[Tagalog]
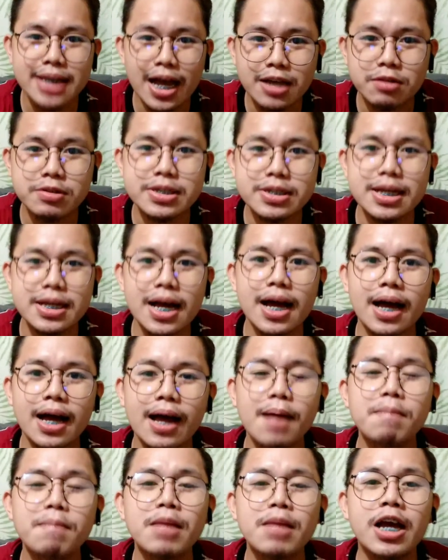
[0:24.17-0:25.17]
tayo
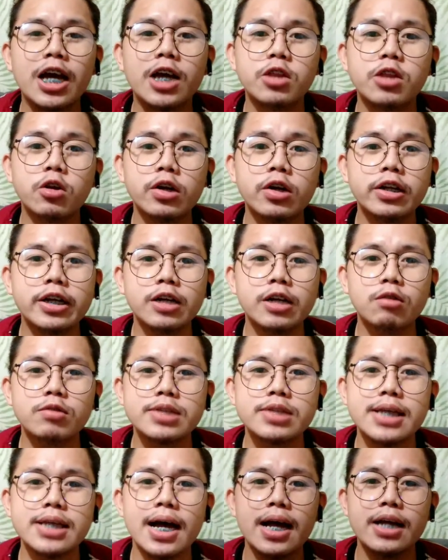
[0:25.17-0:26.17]
sa in order
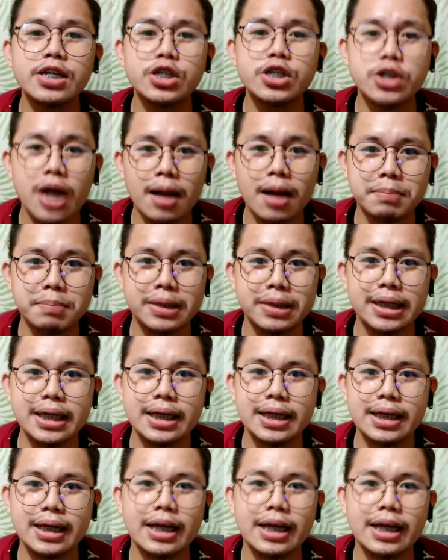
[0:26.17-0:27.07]
ko sa Shopee.